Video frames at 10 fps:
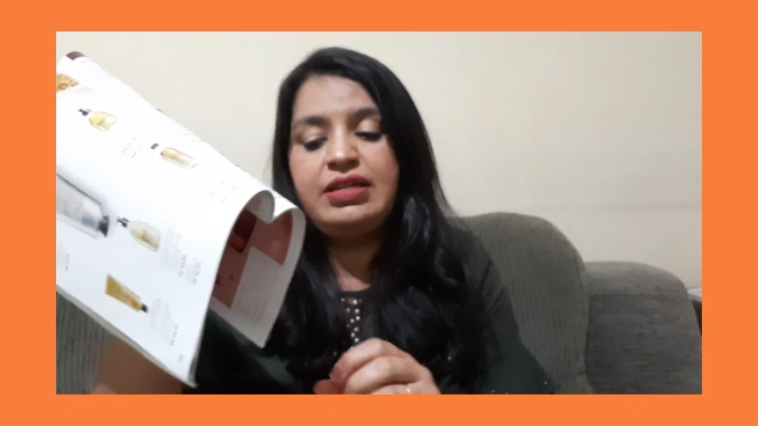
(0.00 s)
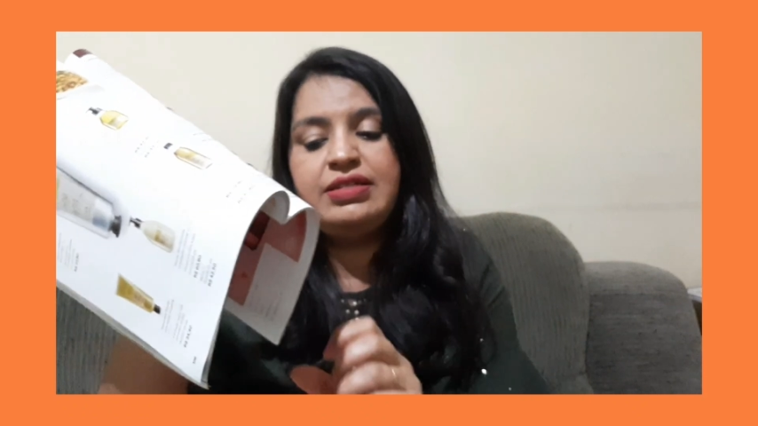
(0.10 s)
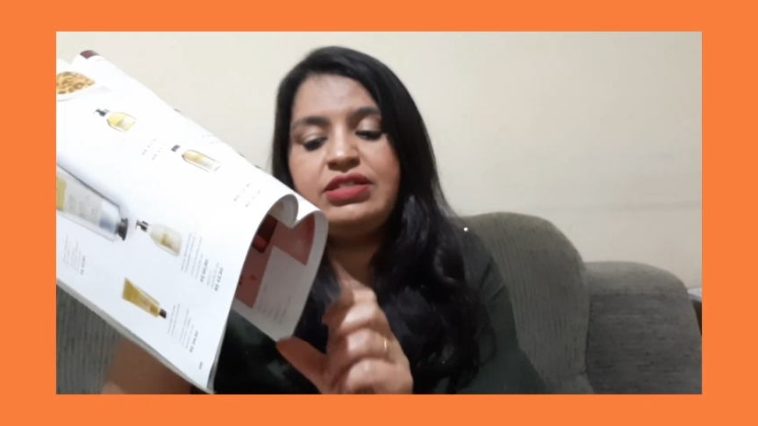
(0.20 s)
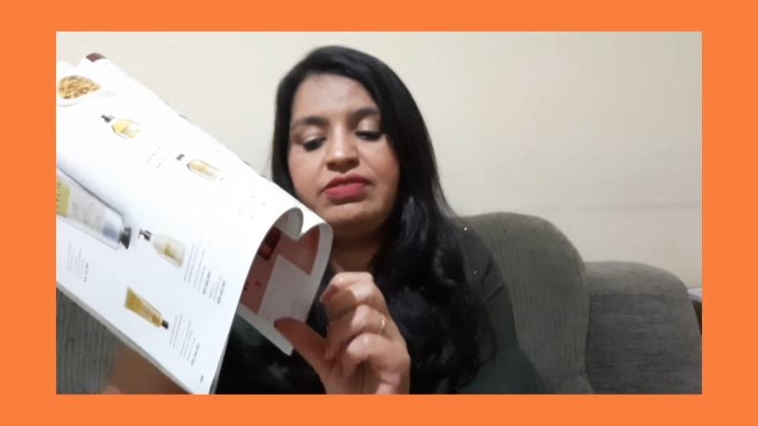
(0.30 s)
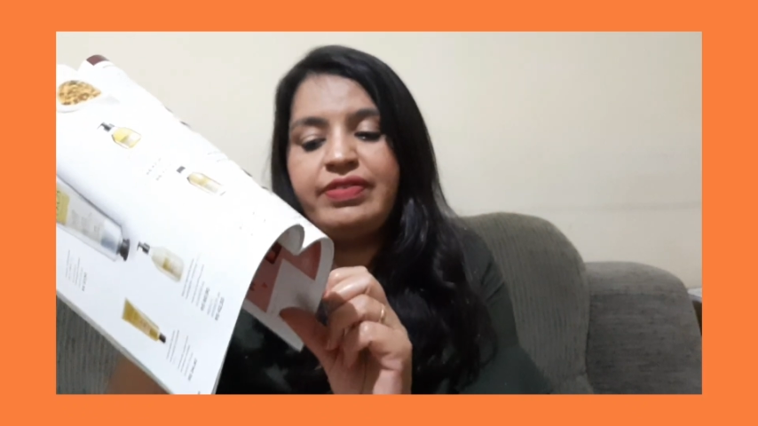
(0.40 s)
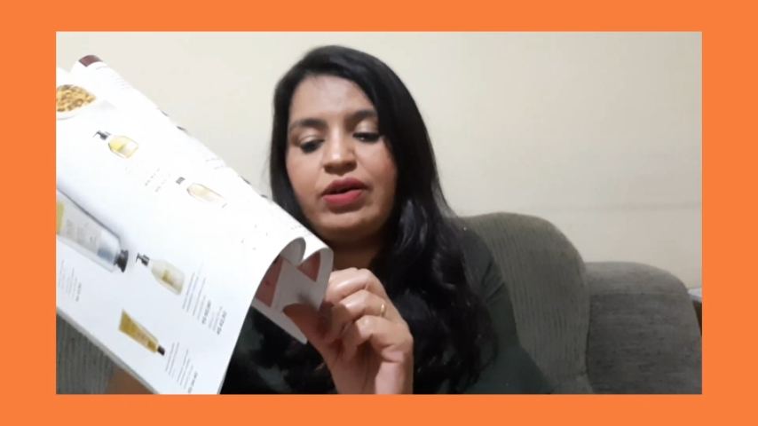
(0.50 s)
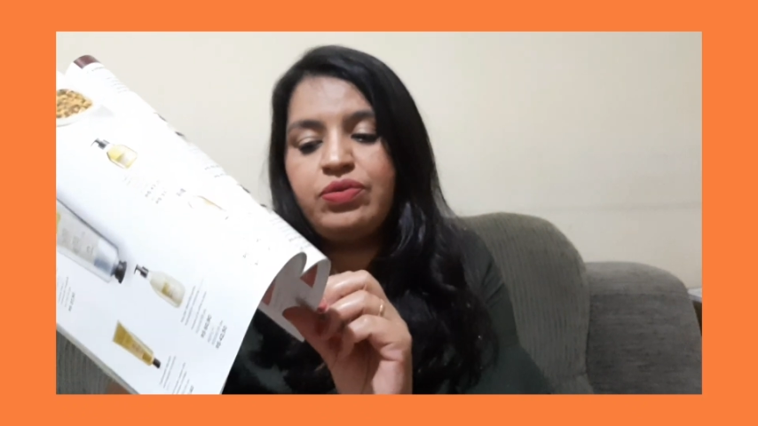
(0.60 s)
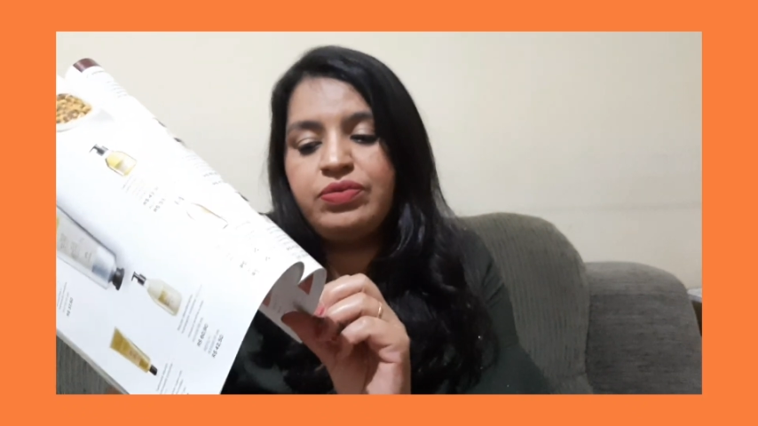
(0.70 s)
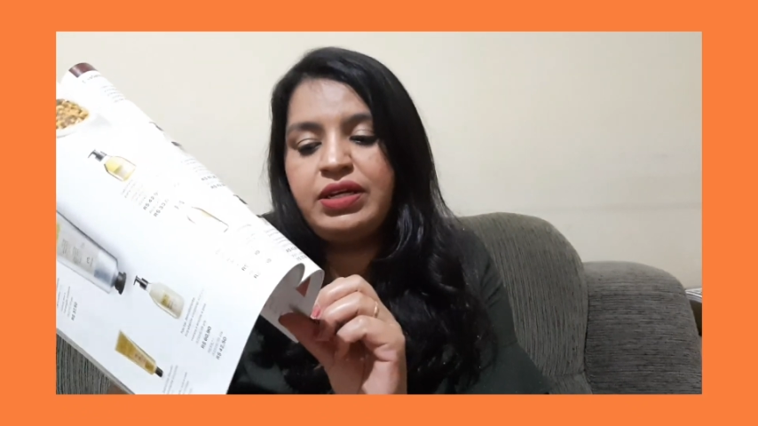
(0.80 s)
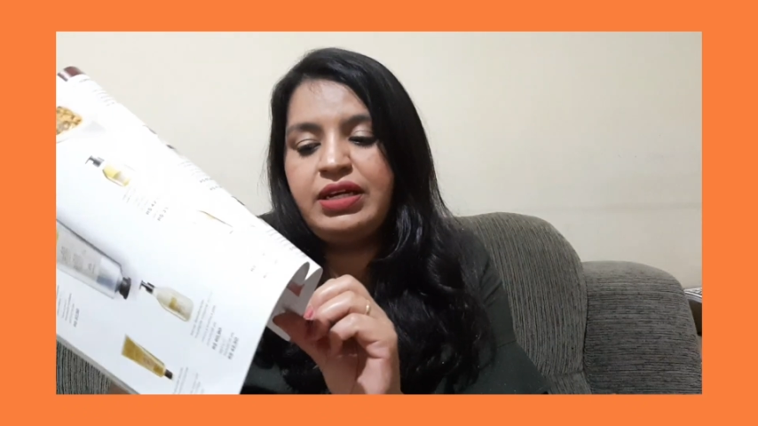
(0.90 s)
Se tiver
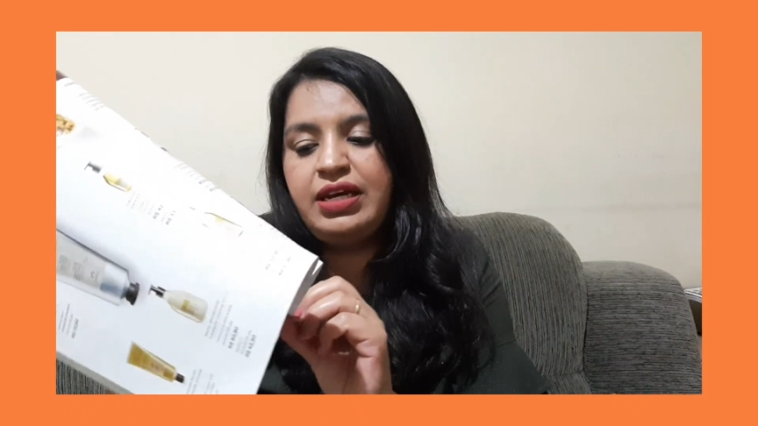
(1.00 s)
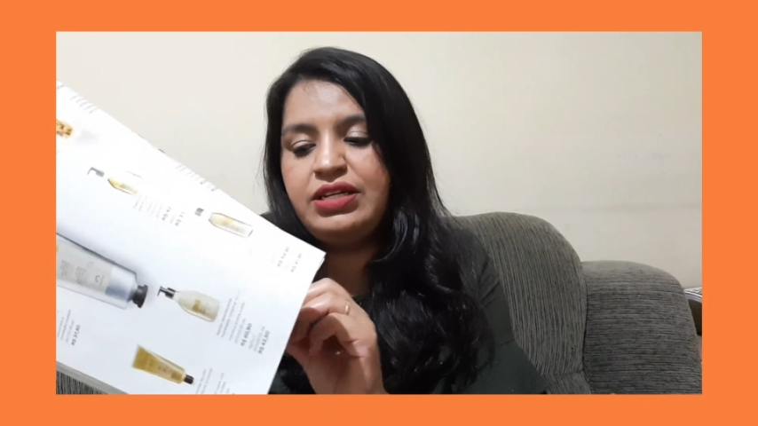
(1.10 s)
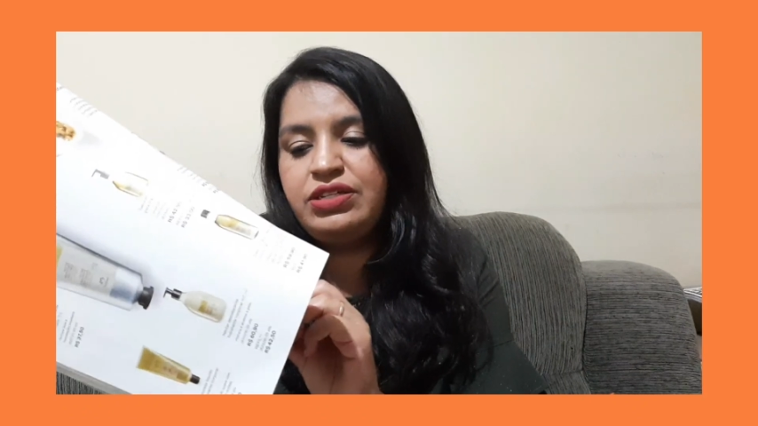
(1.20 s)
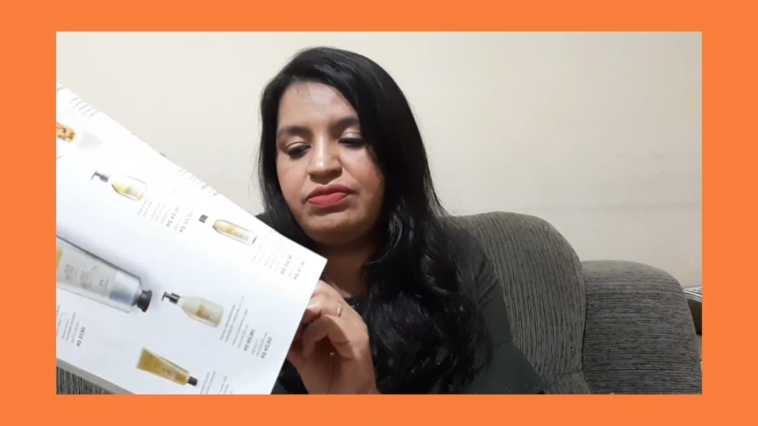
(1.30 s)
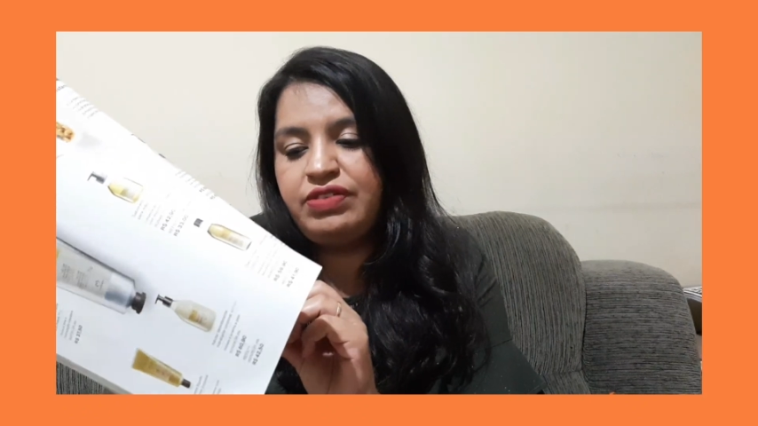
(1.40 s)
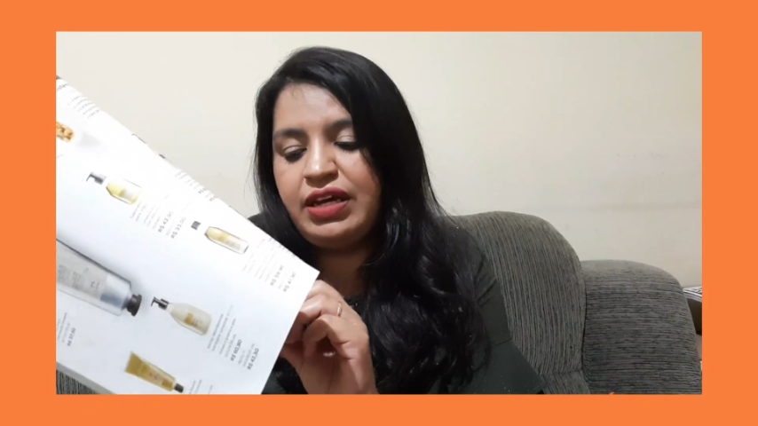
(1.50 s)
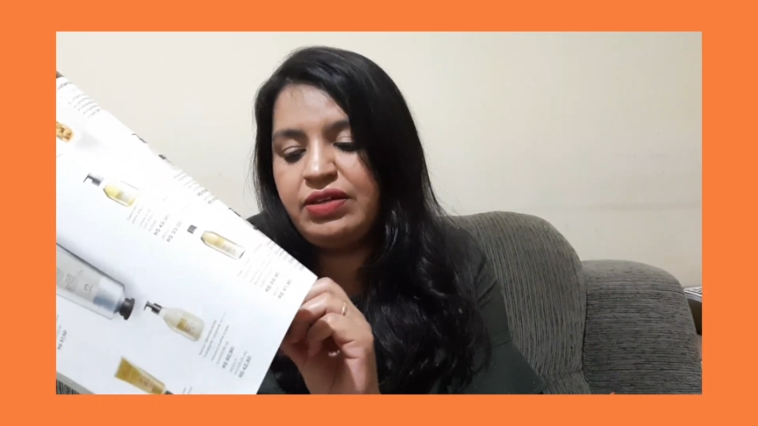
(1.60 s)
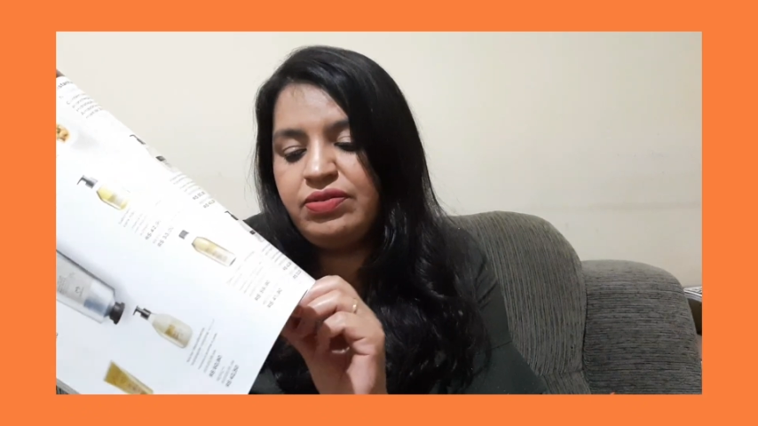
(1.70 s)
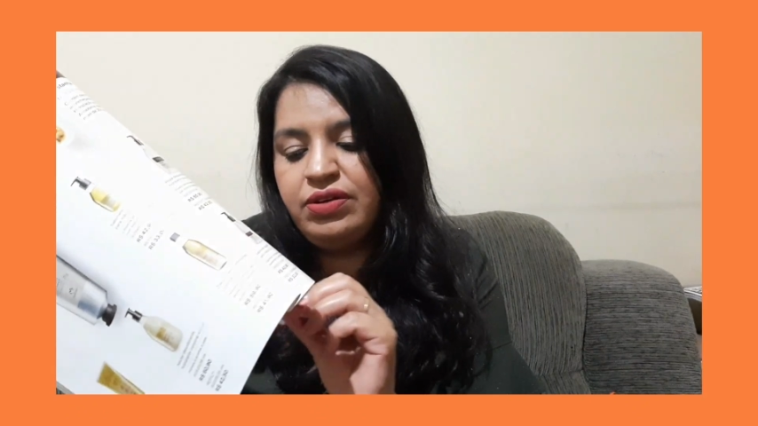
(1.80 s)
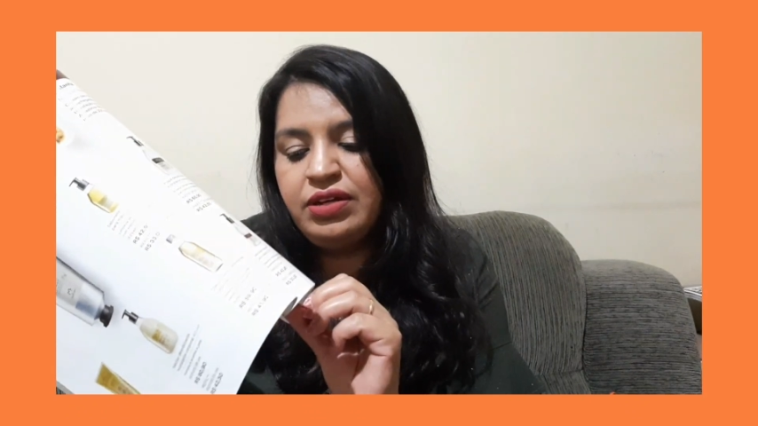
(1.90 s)
algum cliente
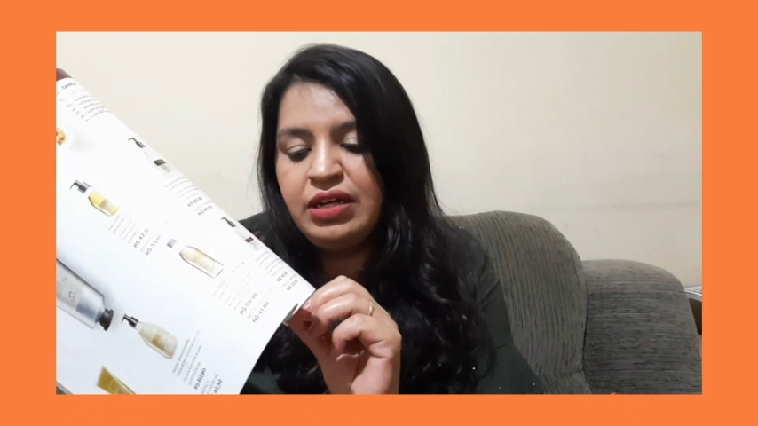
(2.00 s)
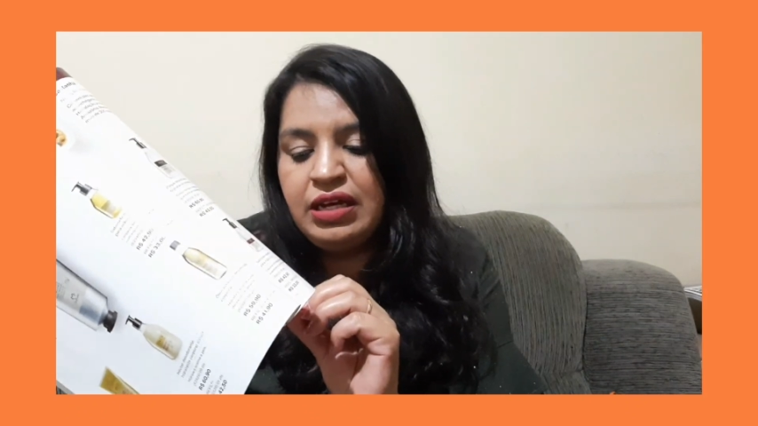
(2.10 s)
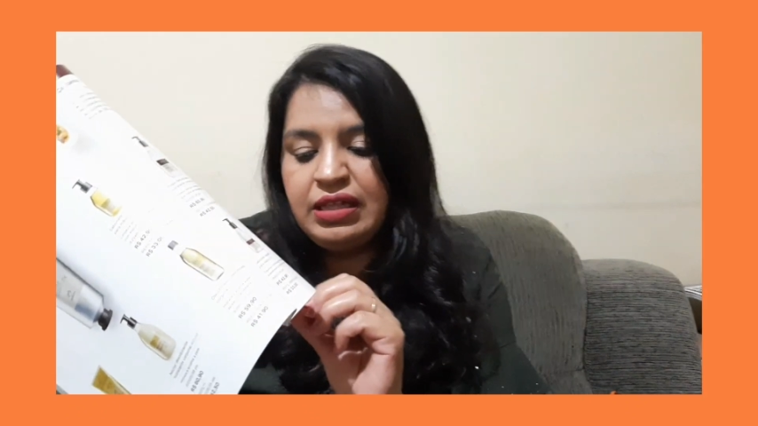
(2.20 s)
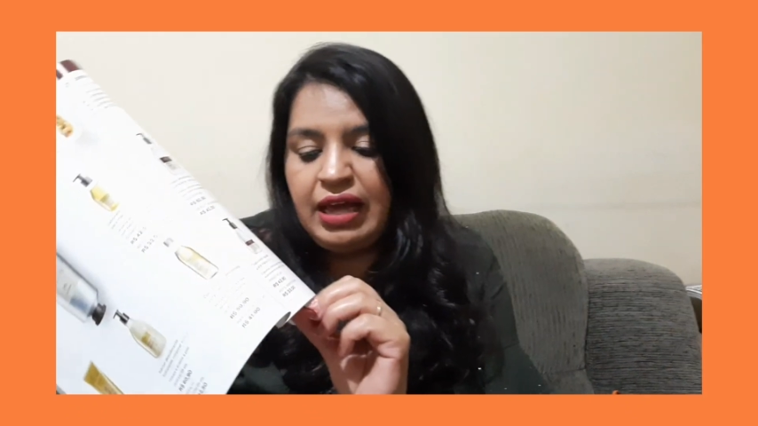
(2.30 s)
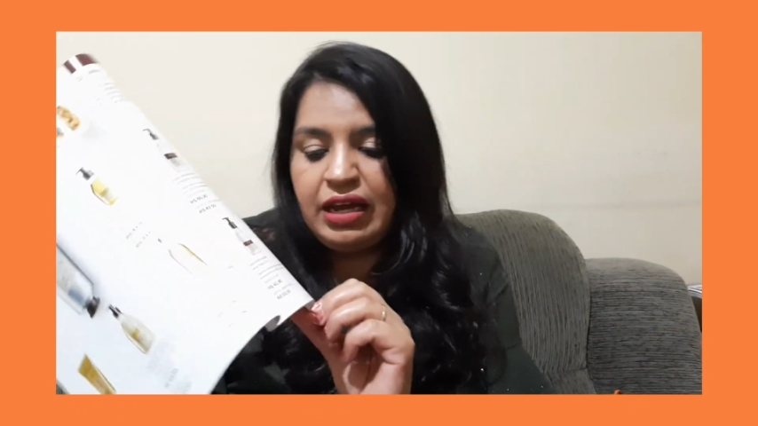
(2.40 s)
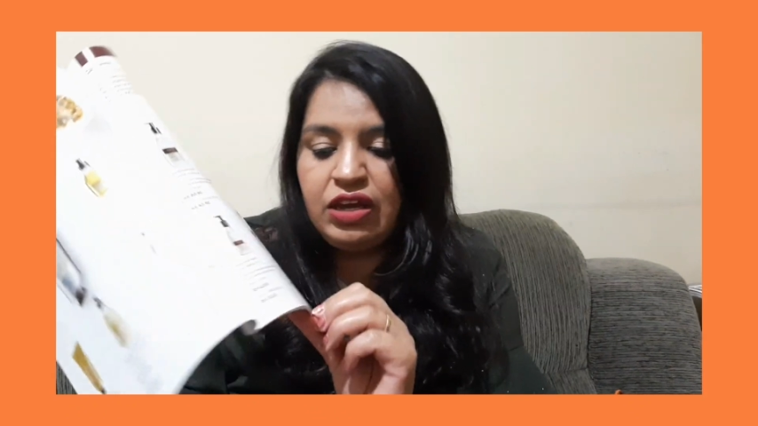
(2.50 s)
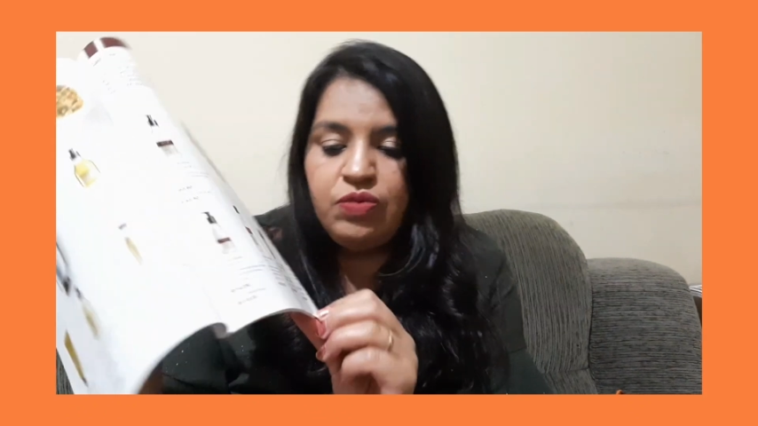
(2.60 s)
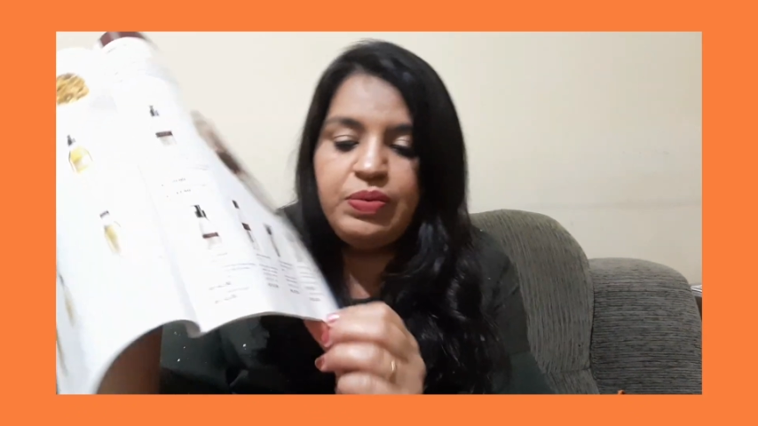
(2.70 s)
vendo, tá aqui o